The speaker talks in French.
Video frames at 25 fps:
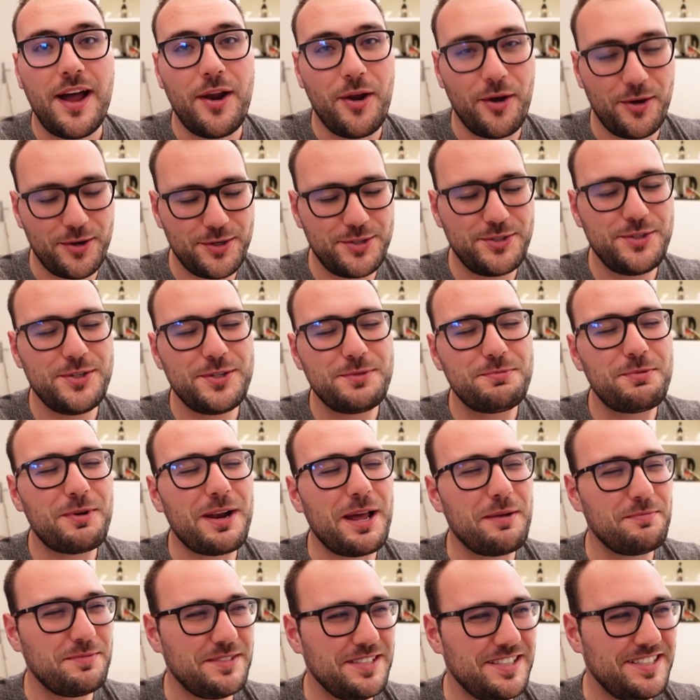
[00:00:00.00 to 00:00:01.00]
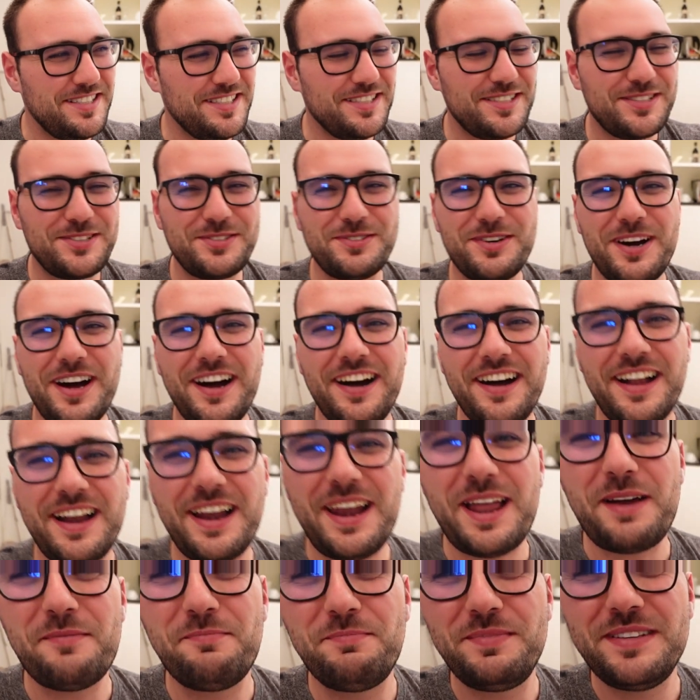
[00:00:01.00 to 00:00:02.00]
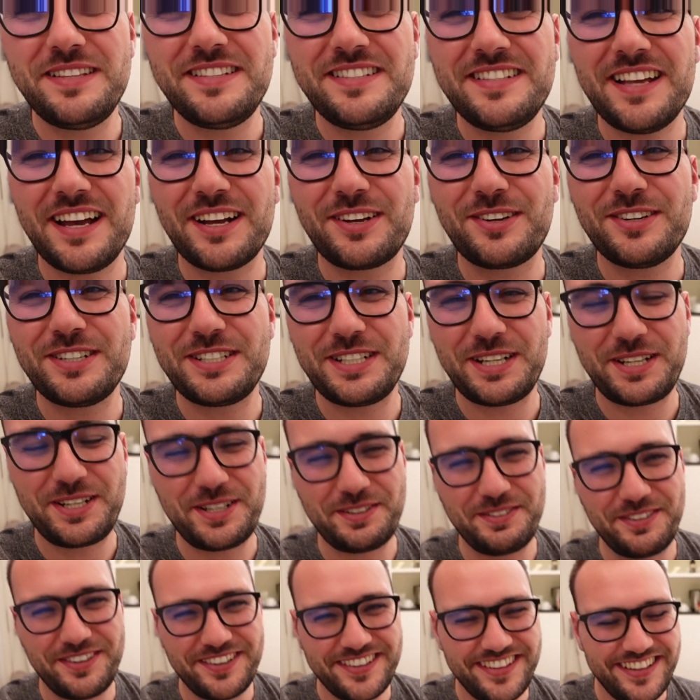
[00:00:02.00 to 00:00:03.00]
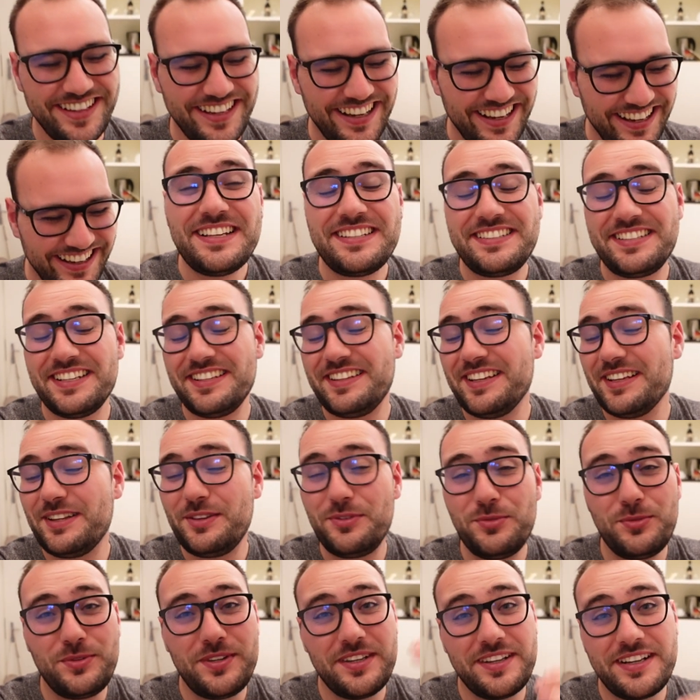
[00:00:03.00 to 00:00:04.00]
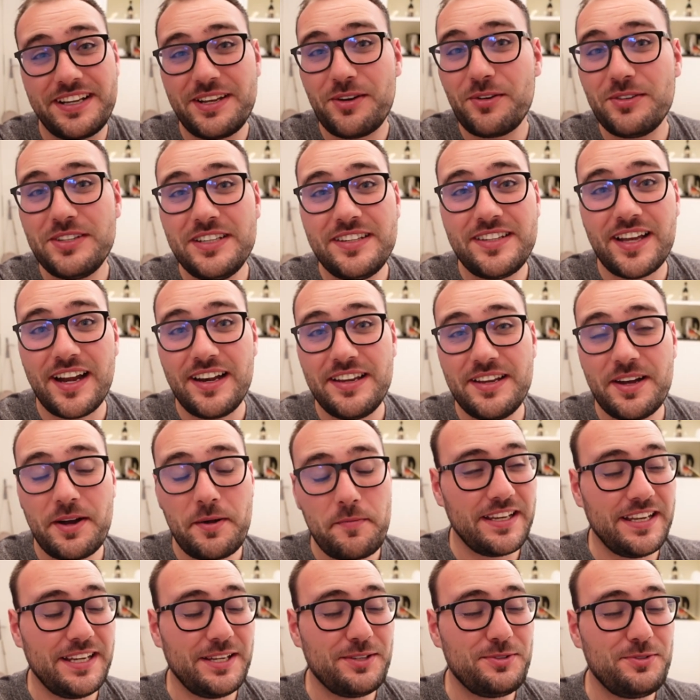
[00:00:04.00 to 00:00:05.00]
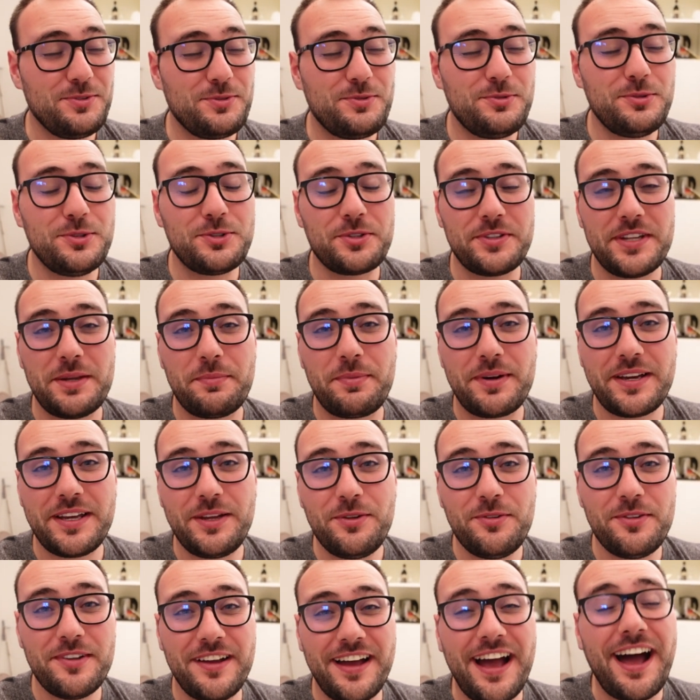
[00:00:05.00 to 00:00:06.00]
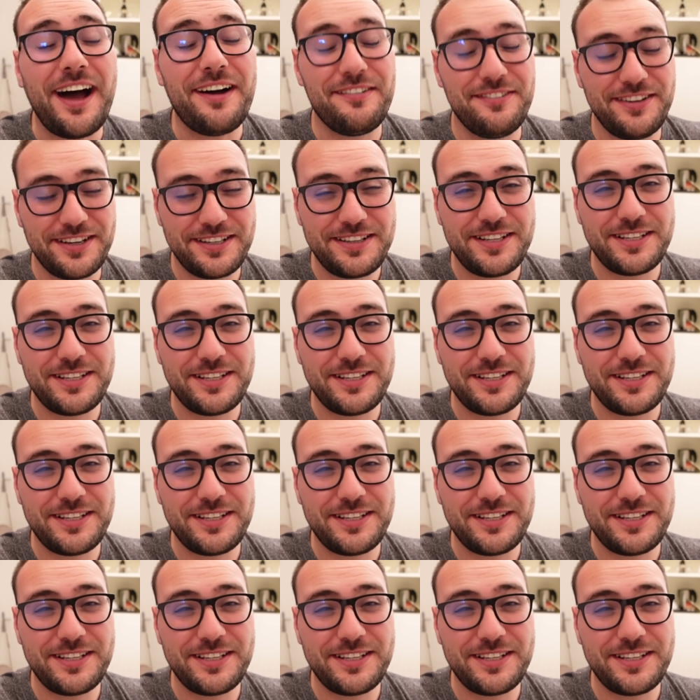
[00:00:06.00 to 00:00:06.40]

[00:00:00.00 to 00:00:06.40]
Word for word: Alors juste pour la petite histoire, la pizza que j'ai commandée, c'était tout écrit en italien et du coup j'en ai pris une avec